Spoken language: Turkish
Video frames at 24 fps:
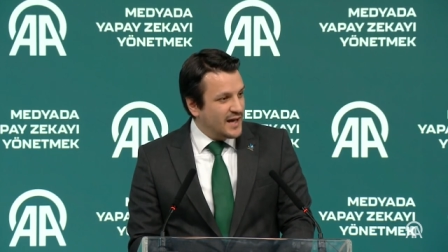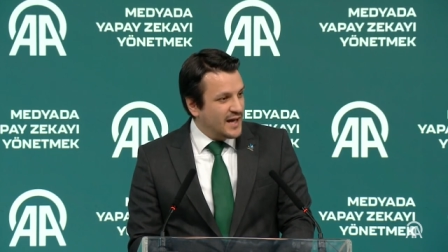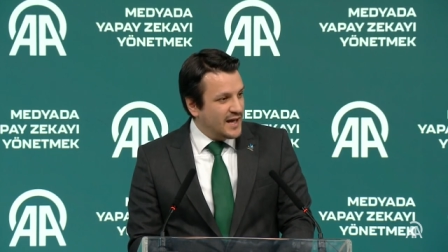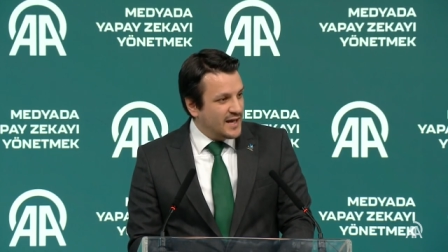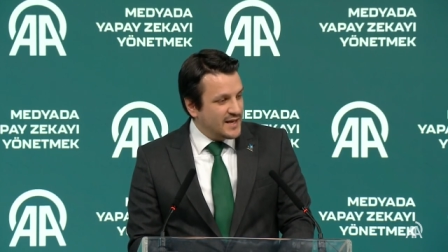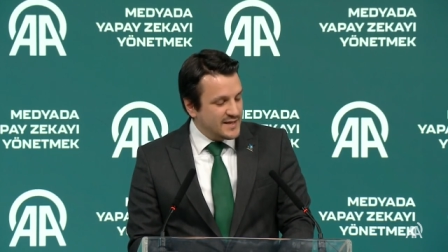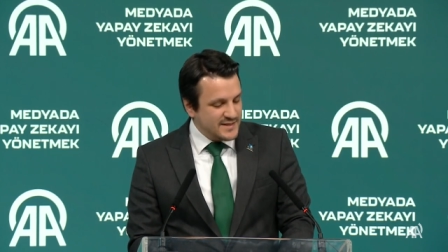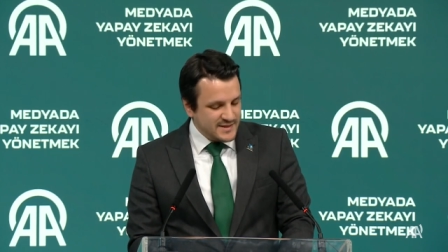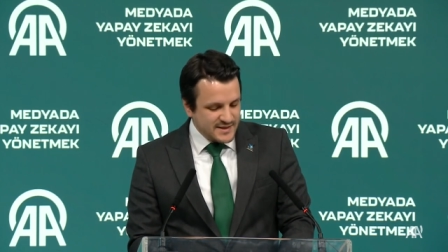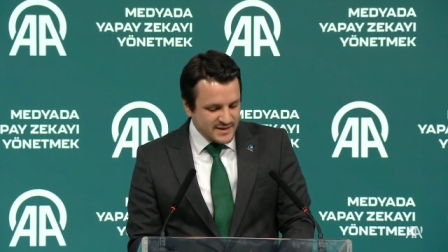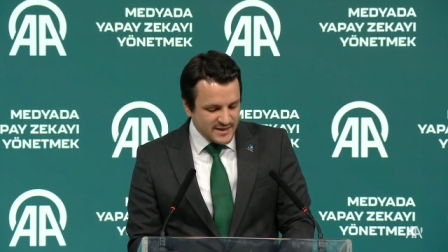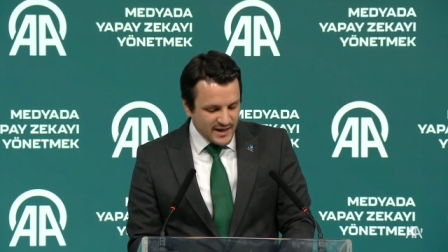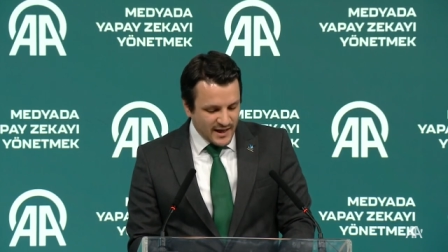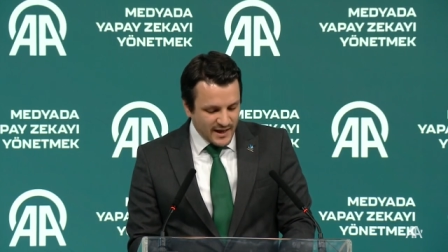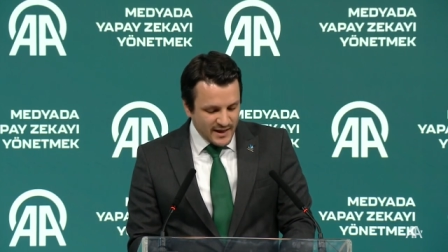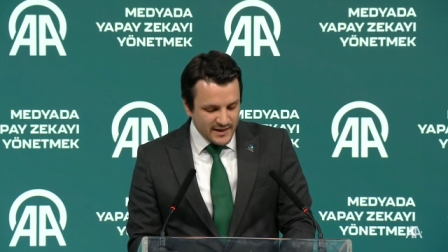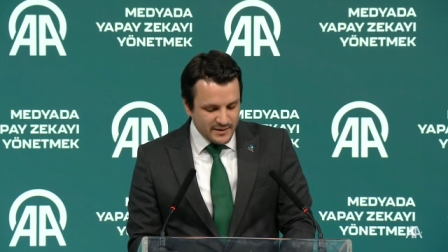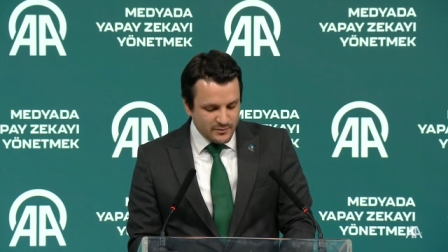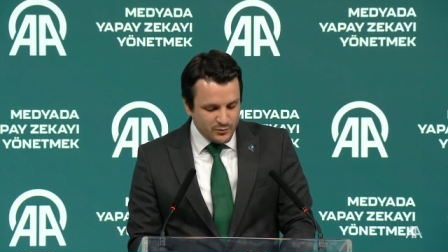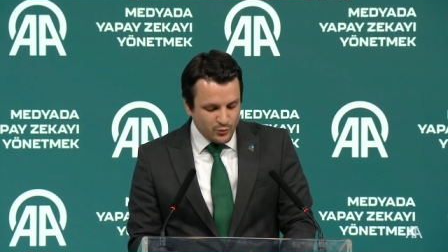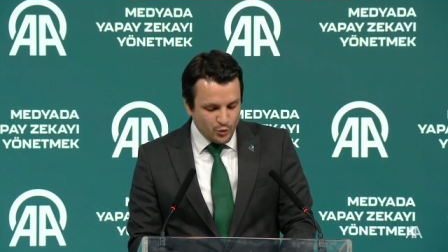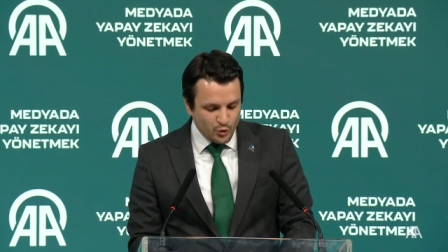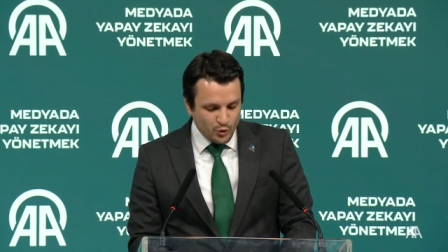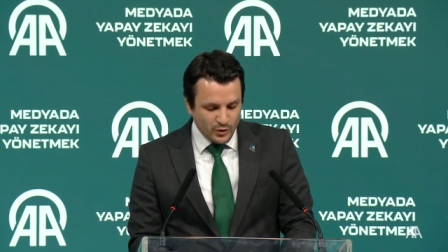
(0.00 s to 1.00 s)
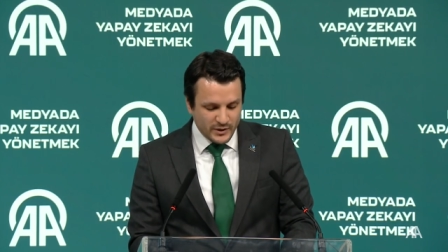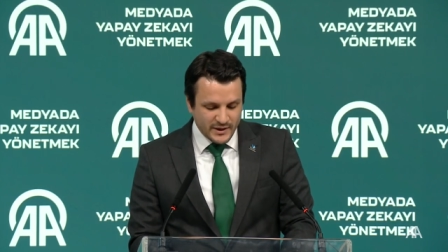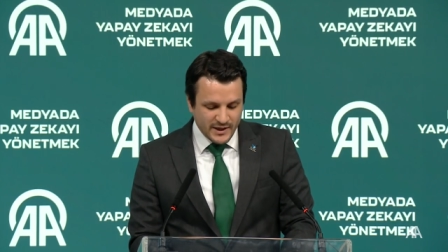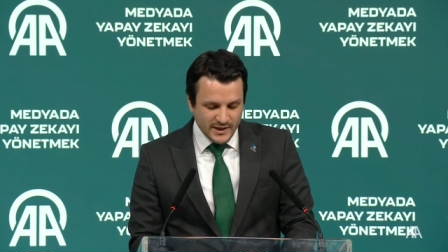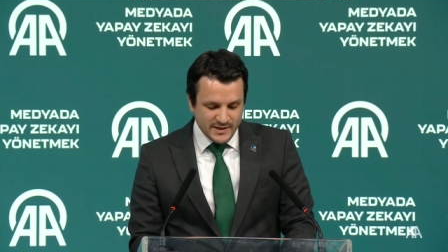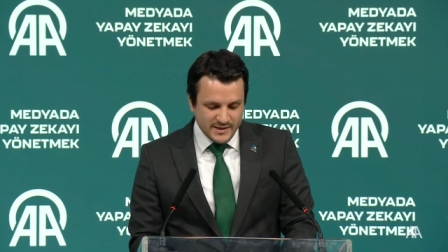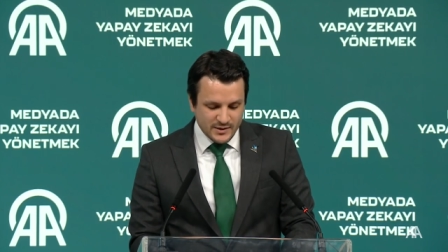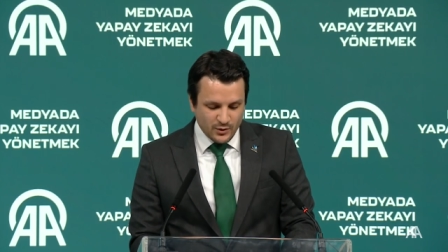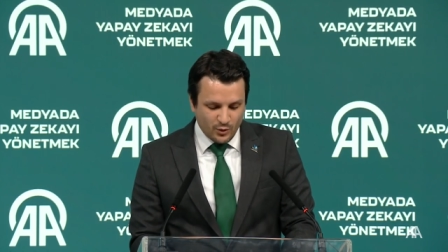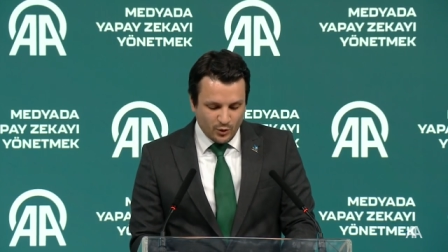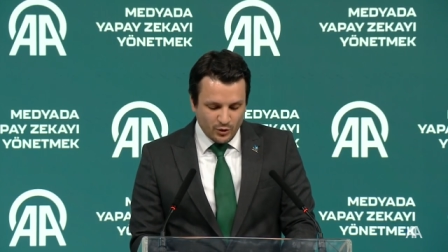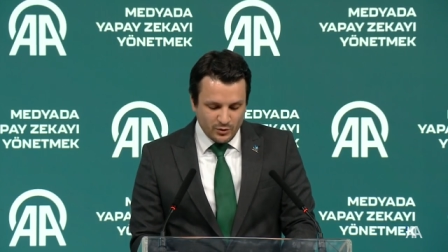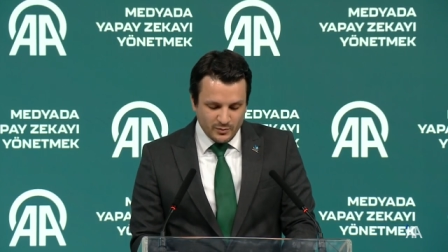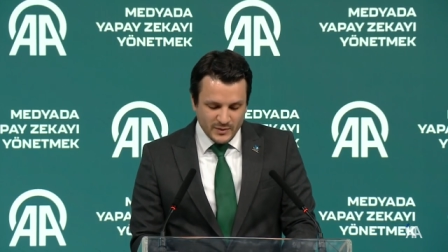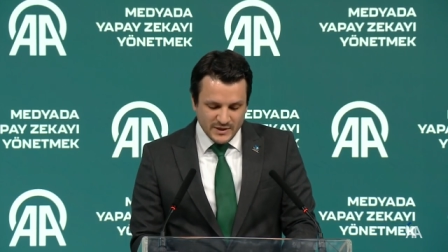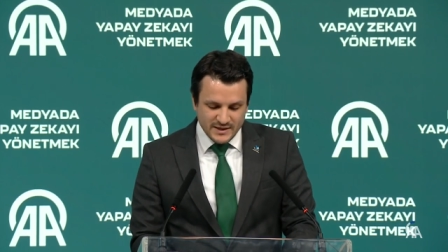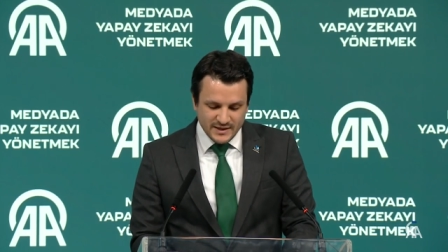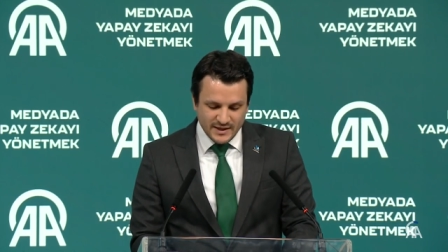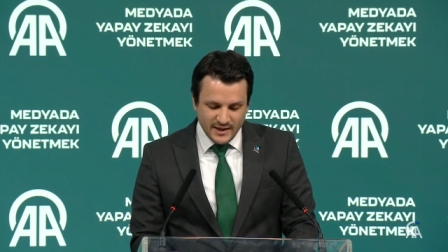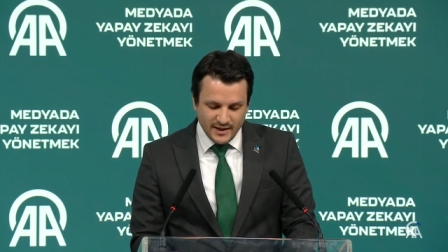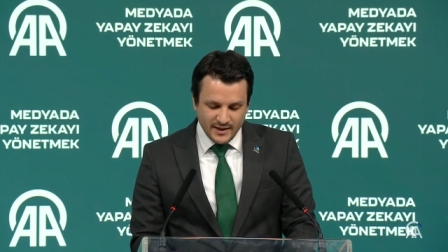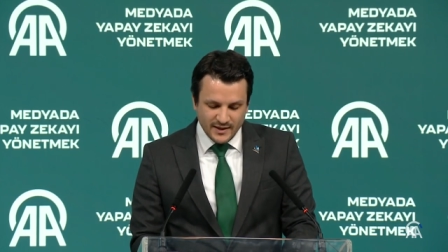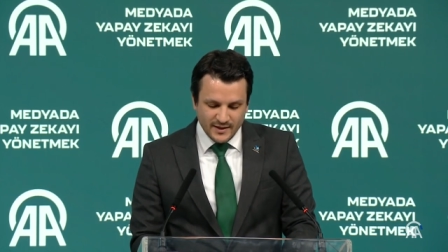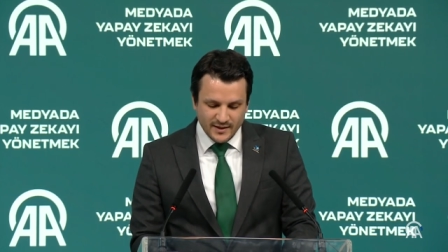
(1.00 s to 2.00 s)
en zalim ülkesi
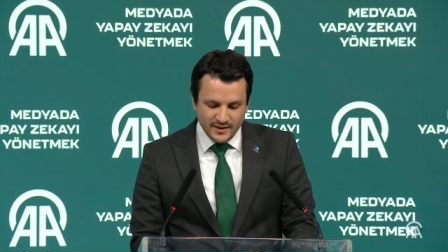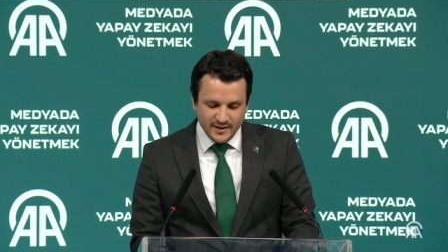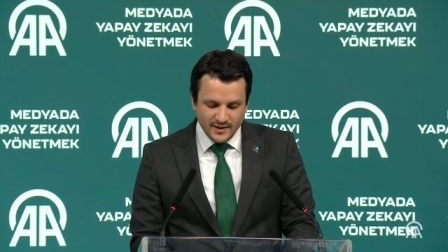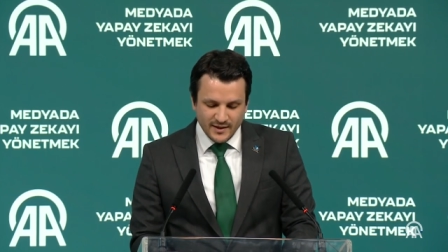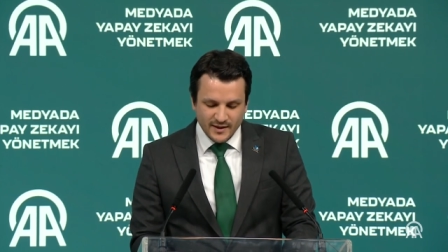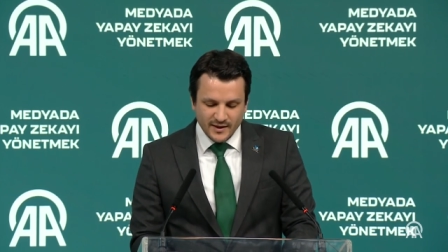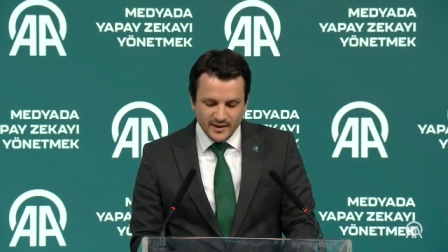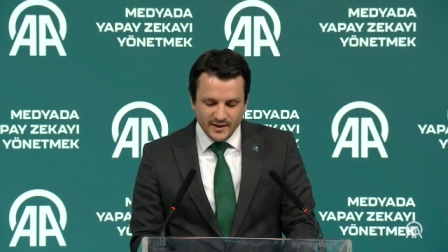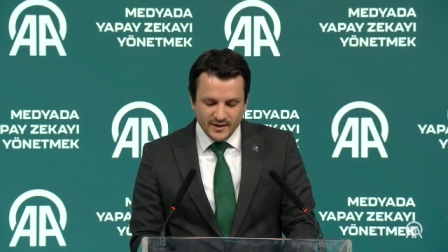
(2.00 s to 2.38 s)
olması da